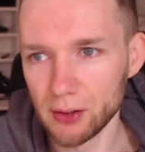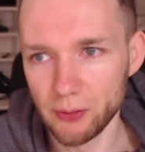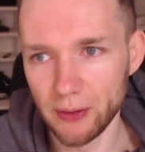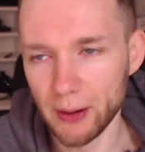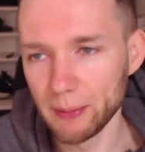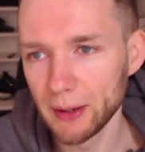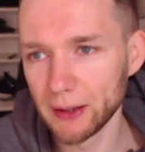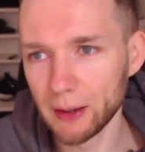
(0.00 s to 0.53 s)

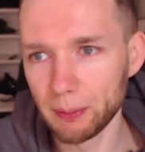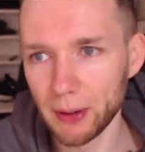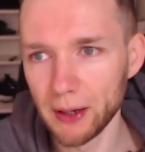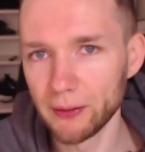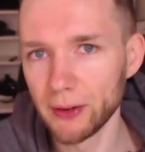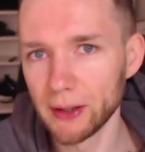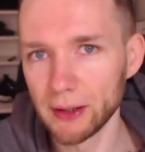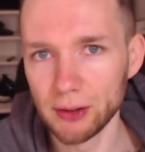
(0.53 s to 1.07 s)
wer mal dabei
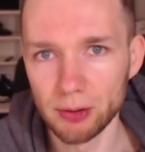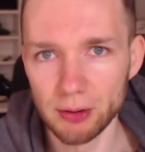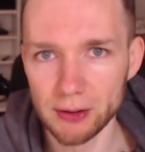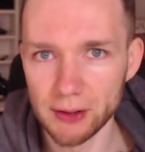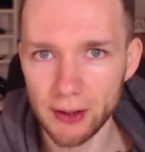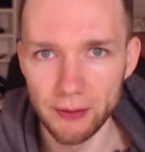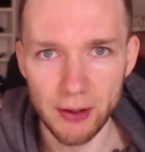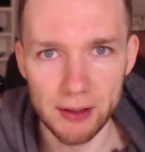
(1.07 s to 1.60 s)
war, natürlich,
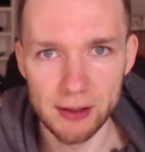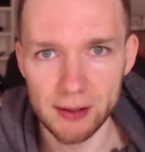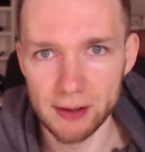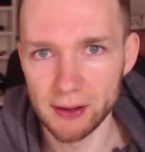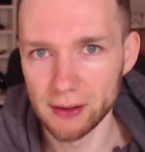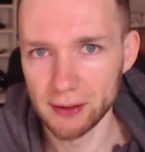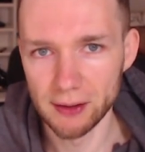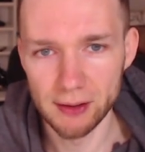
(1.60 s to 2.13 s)
der weiß,
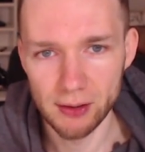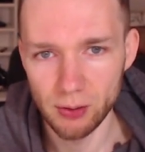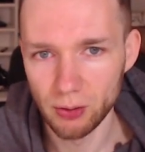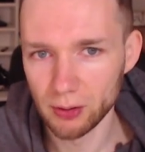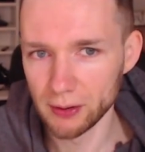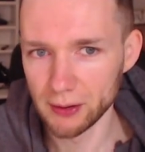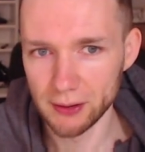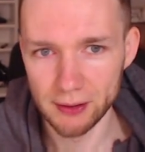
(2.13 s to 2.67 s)
äh,
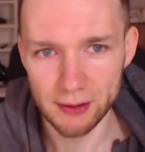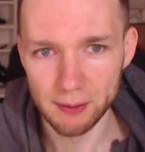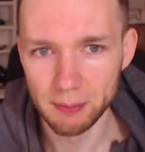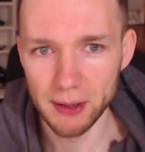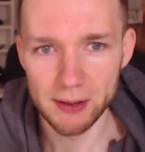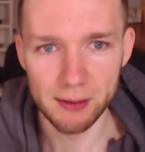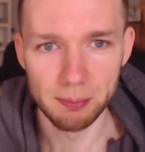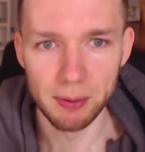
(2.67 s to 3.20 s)
Discord die
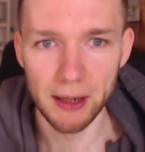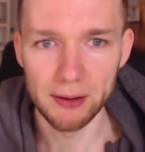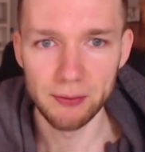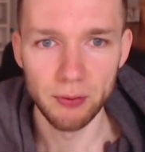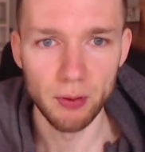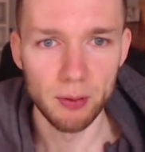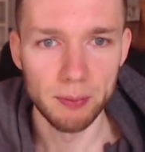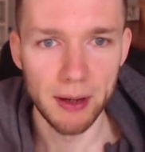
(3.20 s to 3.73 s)
beste
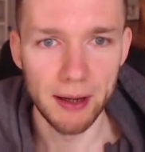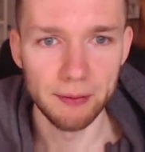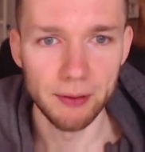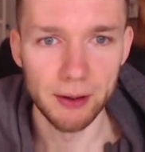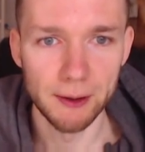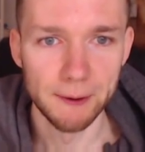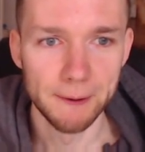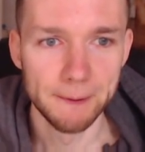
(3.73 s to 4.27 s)
Plattform
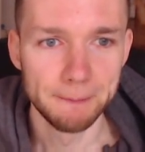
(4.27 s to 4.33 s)
ever.